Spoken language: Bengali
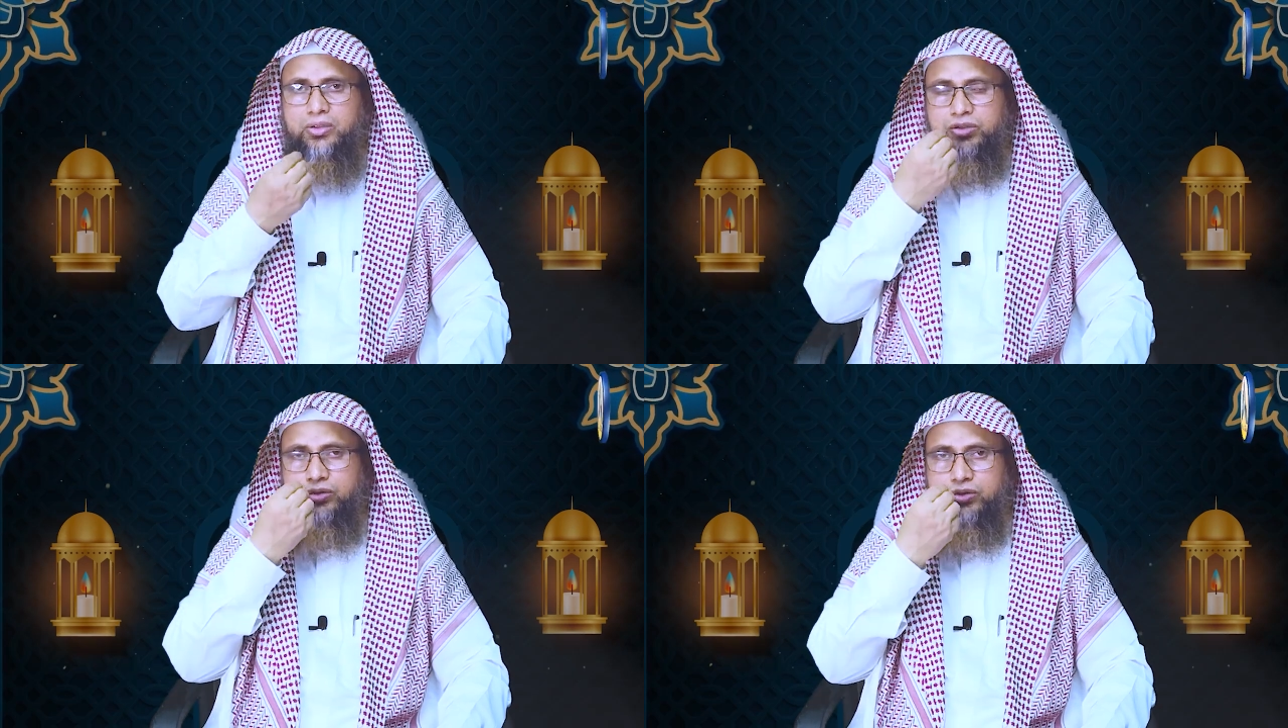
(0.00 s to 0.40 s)

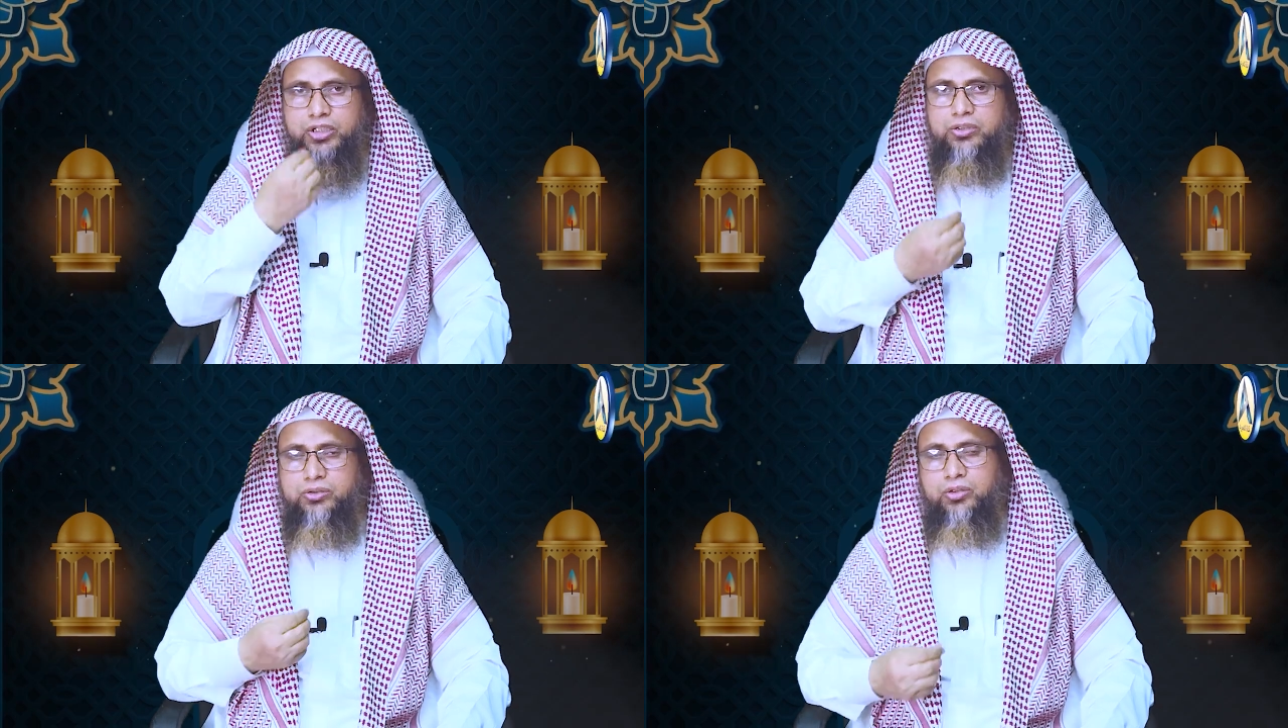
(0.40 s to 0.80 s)

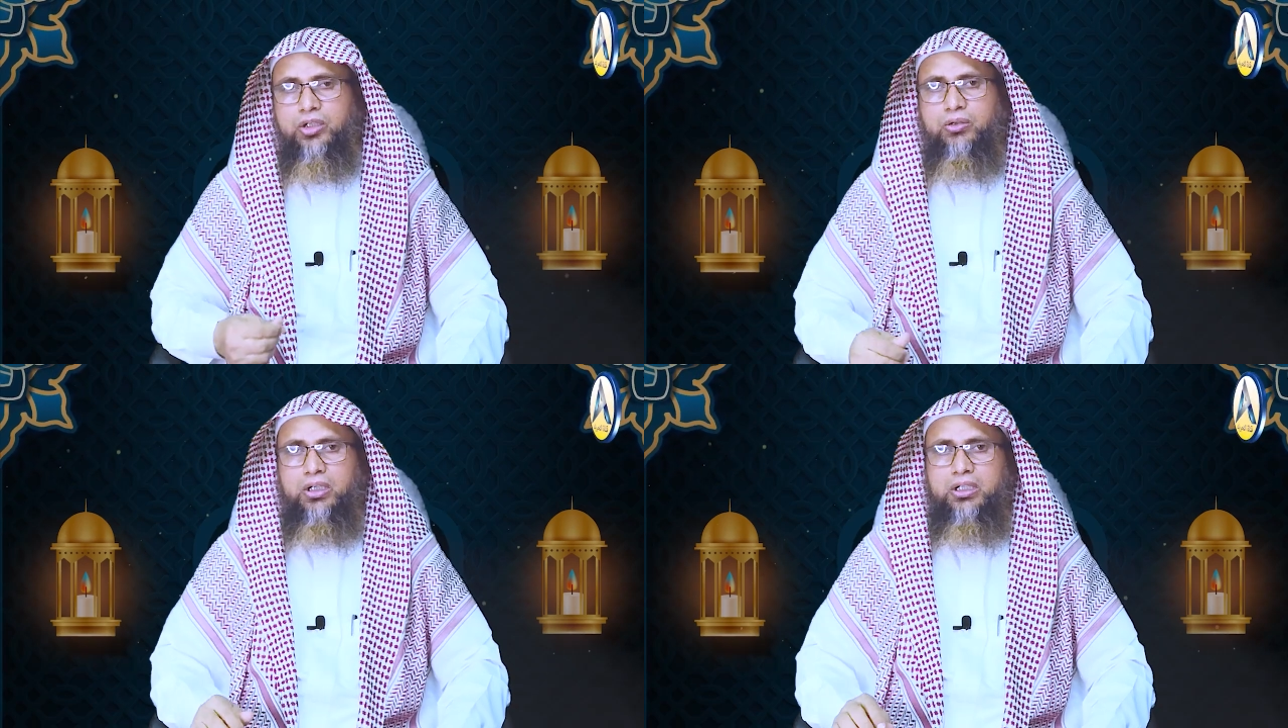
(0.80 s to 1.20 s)
অশ্রুষিক্ত
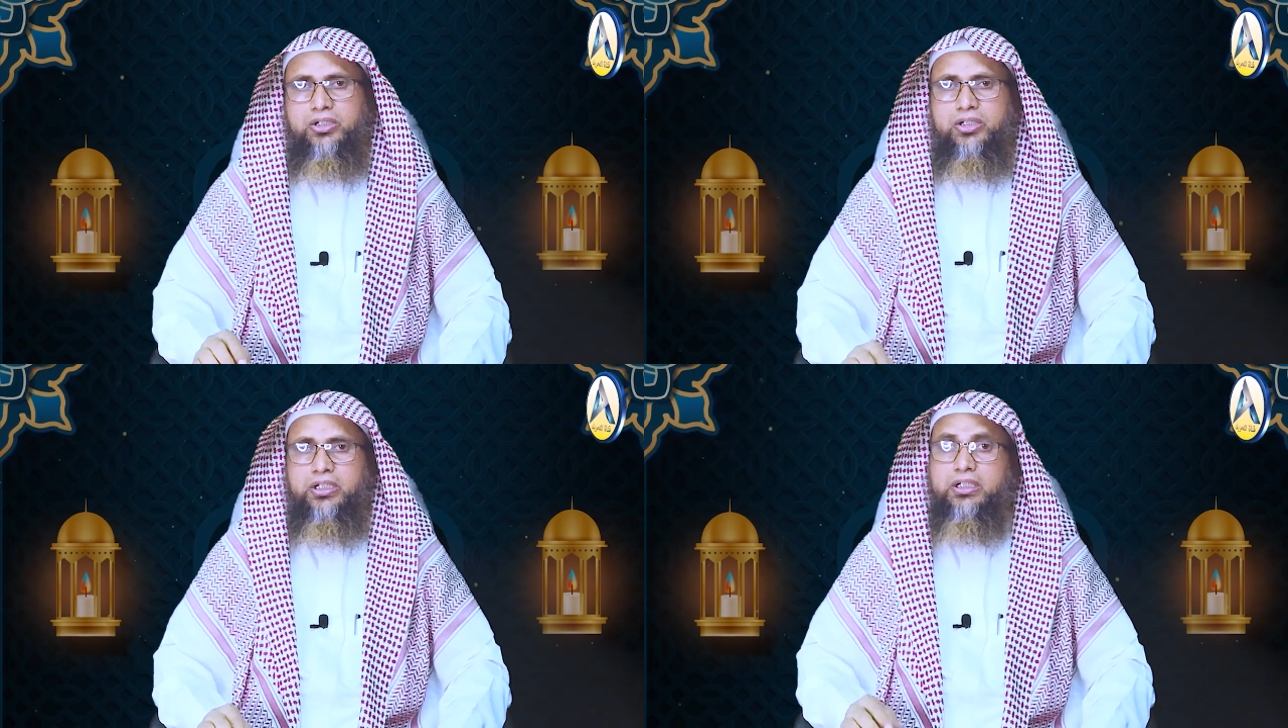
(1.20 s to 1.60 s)
হওয়া
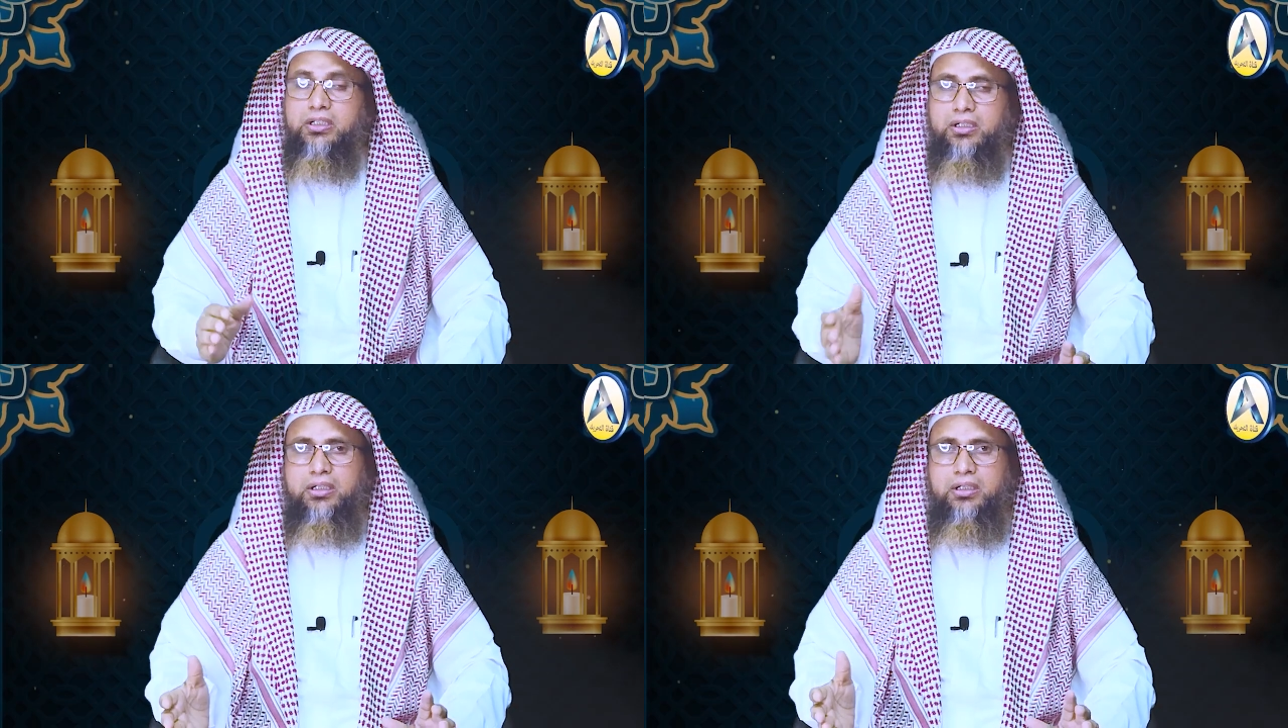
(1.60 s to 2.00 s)
সেই
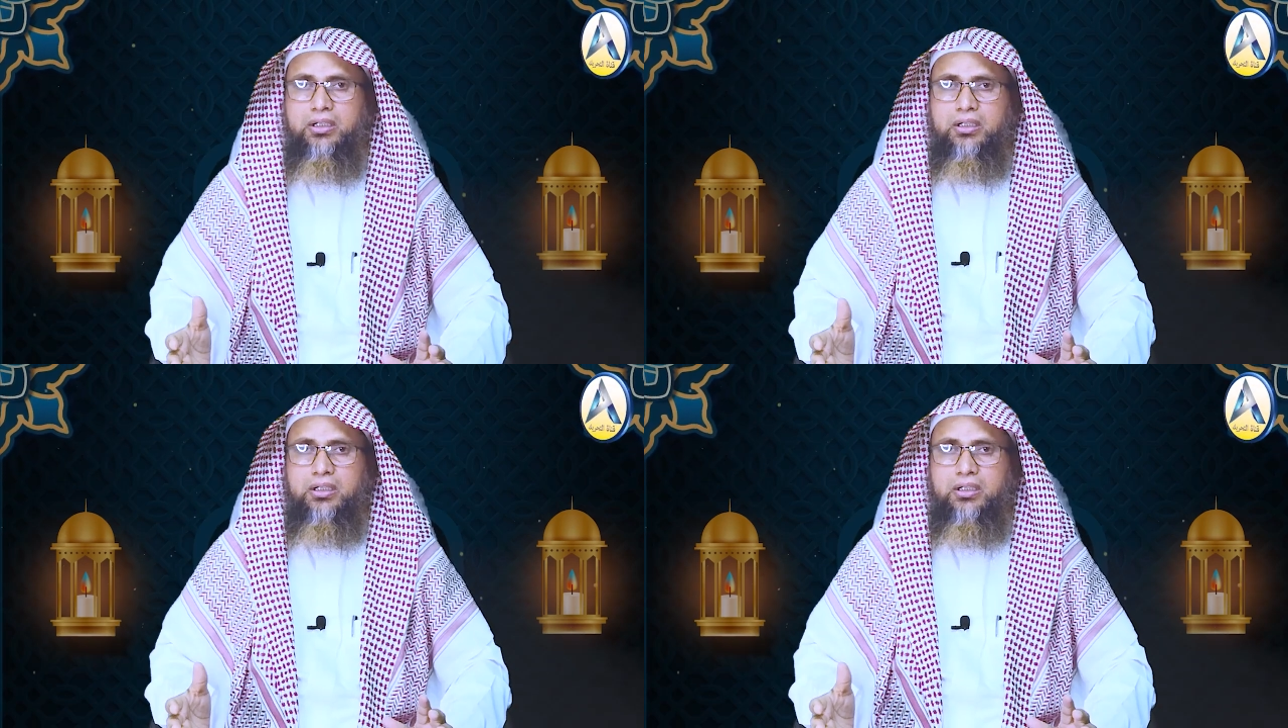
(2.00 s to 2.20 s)
কান্না